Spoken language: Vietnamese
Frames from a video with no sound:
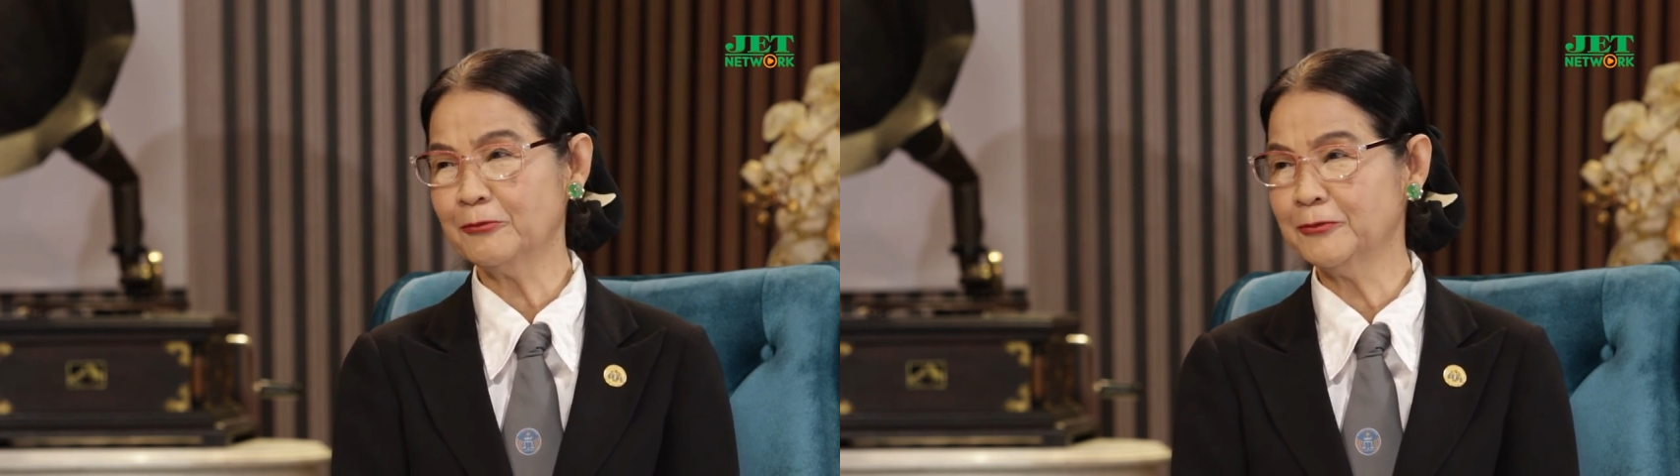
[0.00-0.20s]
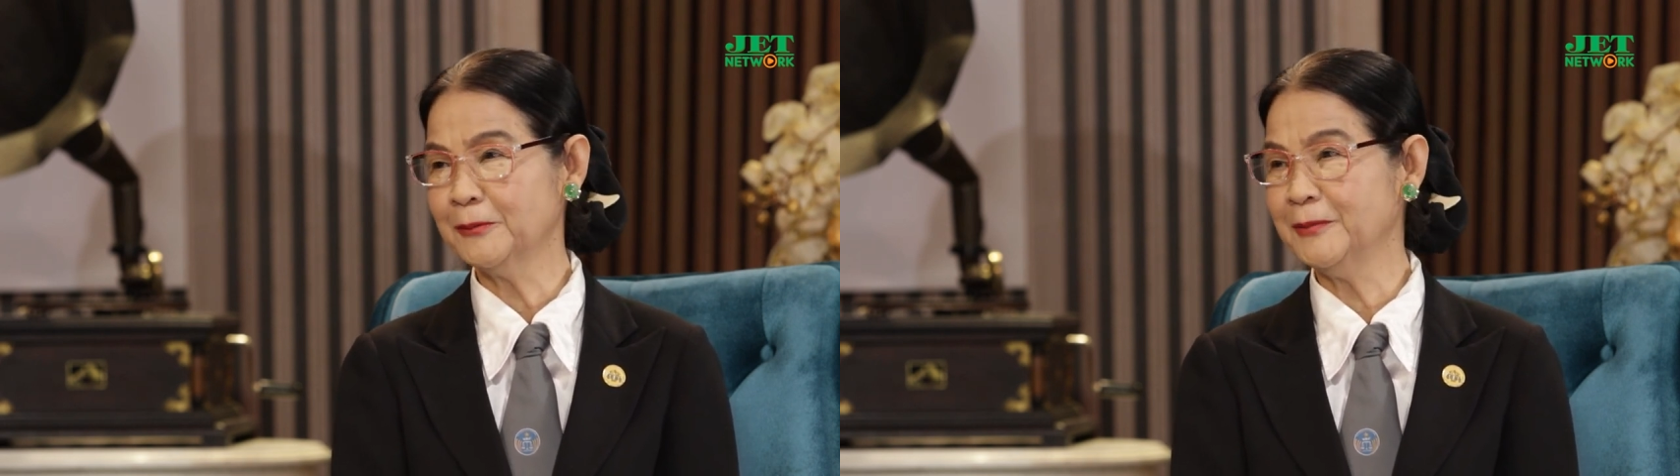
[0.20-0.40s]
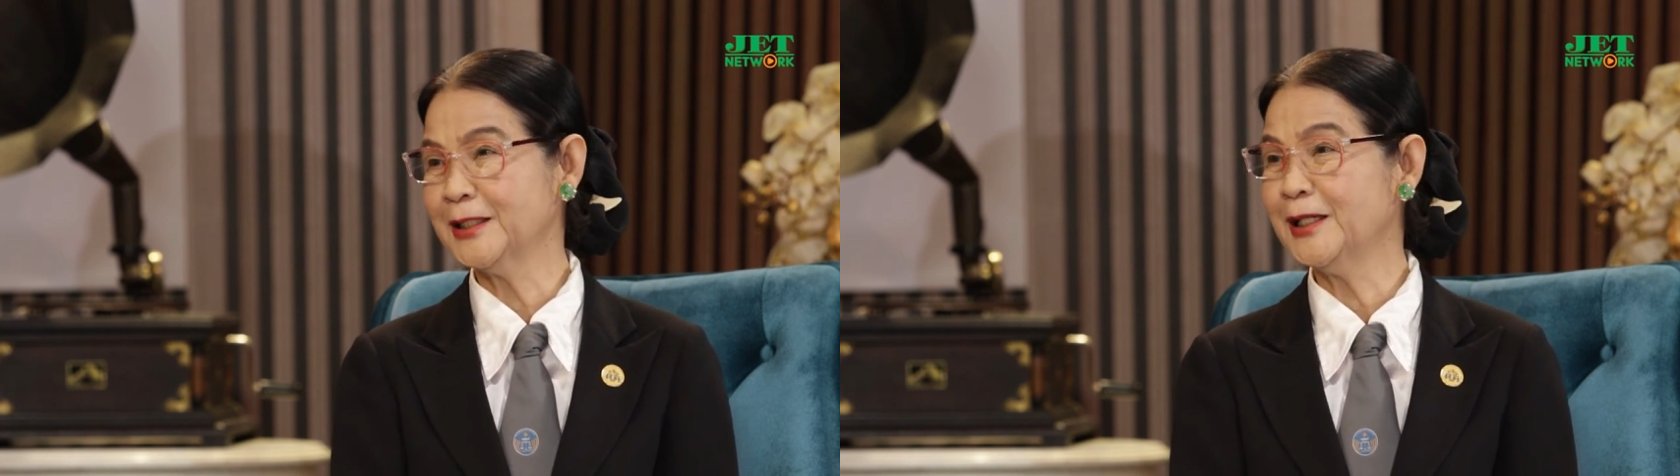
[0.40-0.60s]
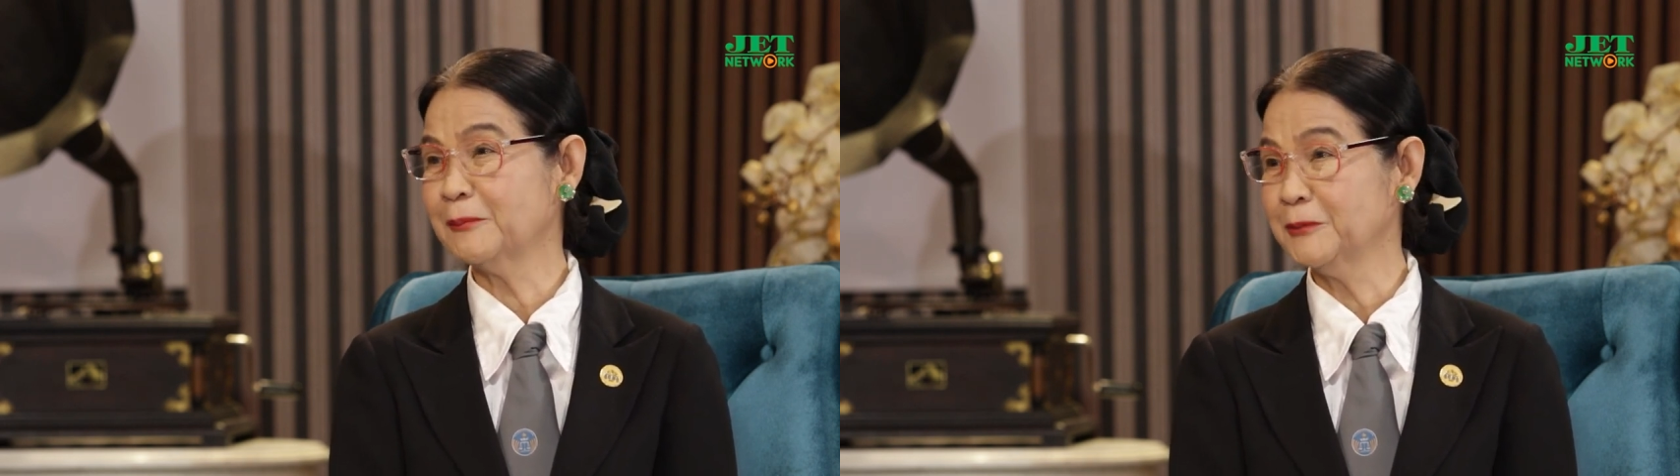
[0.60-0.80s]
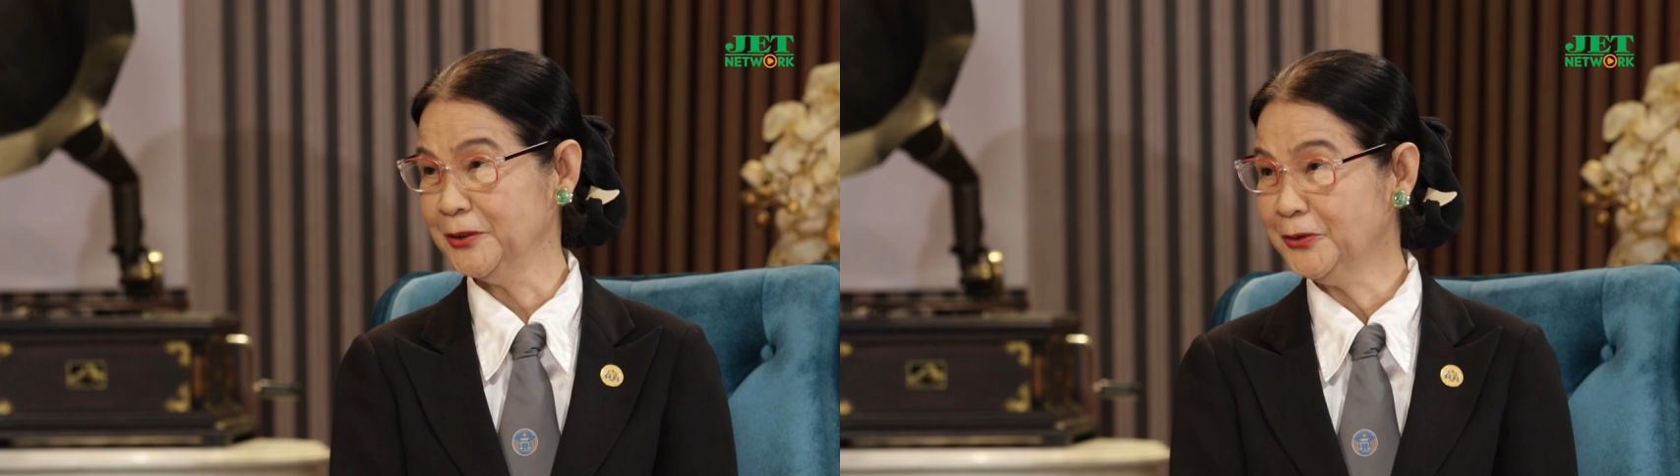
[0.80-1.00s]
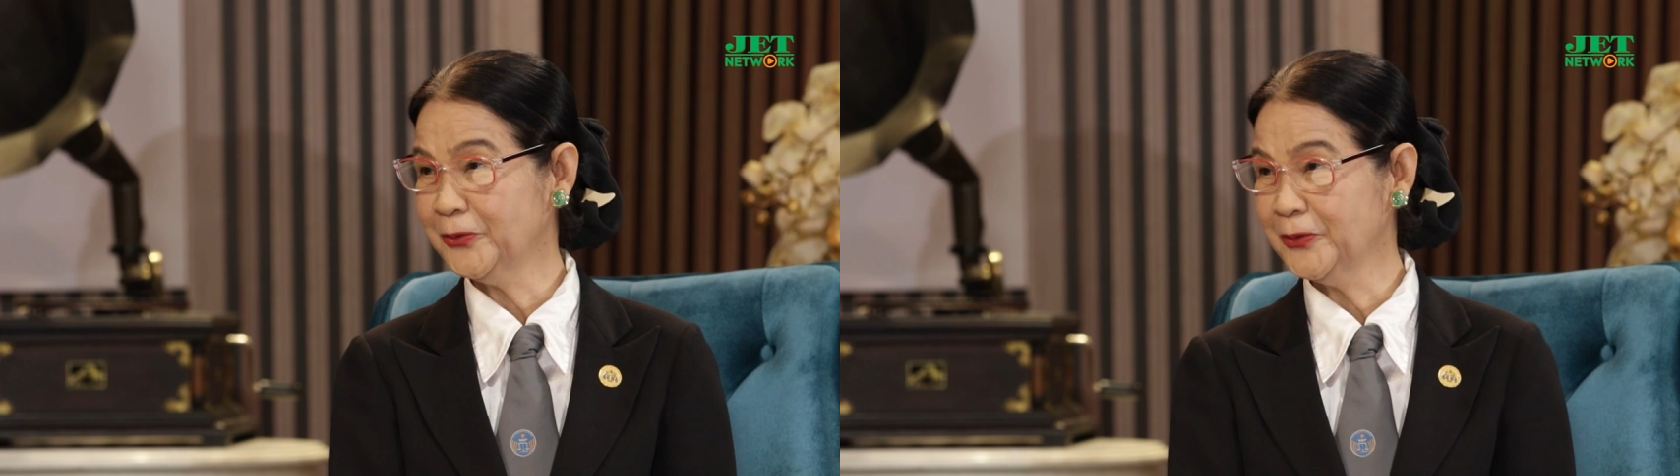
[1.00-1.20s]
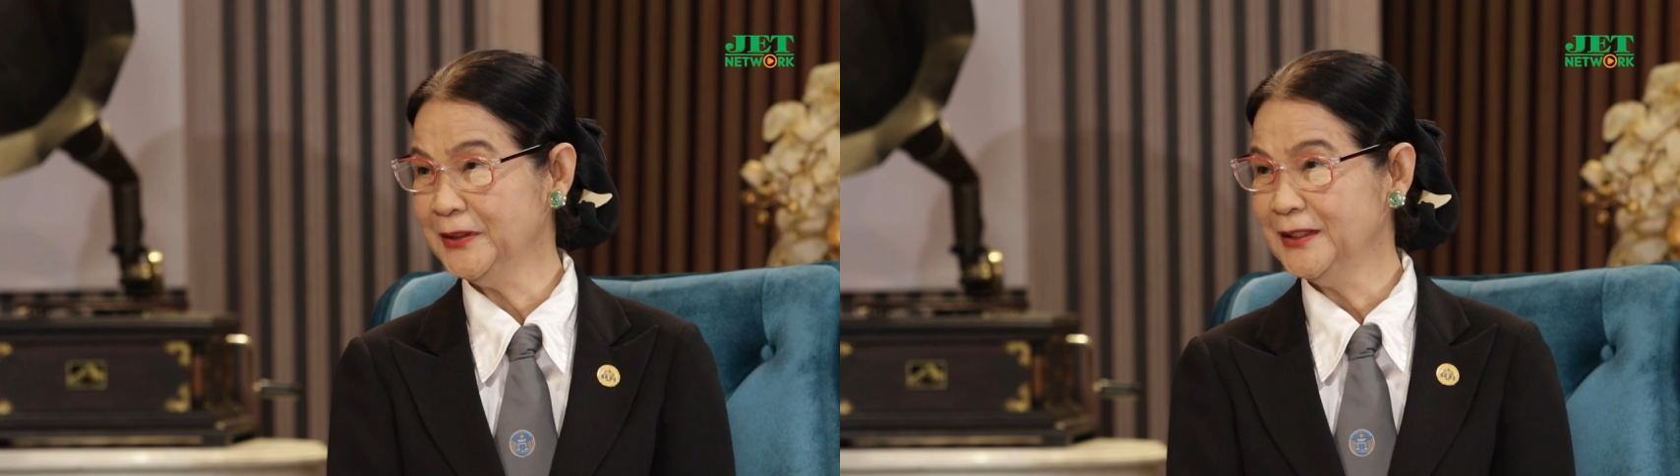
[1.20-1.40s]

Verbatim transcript: không phân biệt nam nữ thôi